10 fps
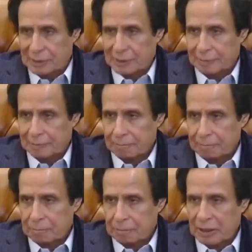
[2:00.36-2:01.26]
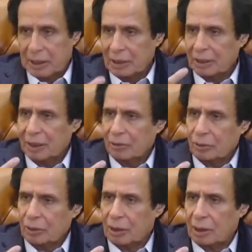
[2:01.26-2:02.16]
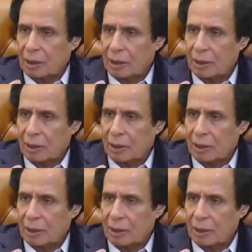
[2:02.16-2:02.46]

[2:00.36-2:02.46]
सियासत करने वालों को शर्म आनी चाहिए